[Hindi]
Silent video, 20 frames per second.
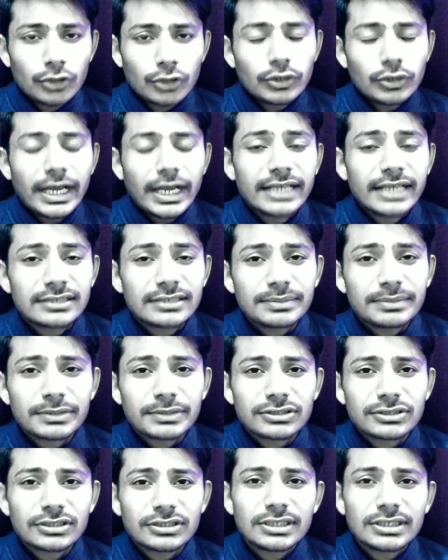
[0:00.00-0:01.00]
तो ऐसी
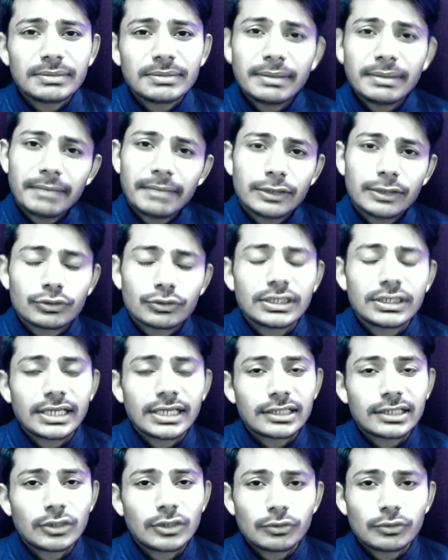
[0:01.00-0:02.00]
परिस्थिति में मैं दुखी
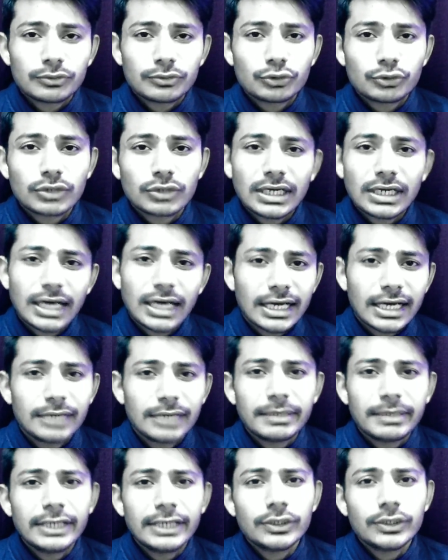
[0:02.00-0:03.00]
रहता हूँ दुख का
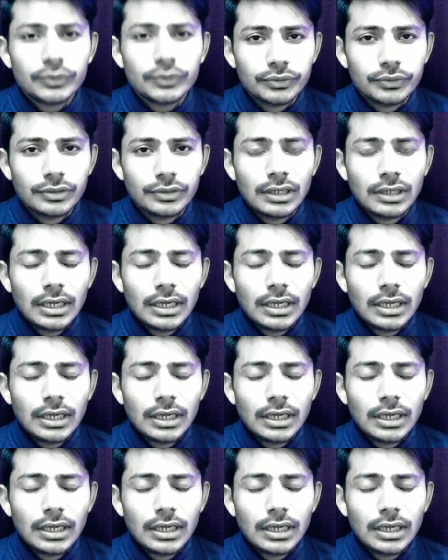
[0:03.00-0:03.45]
कारण मैं ही हूं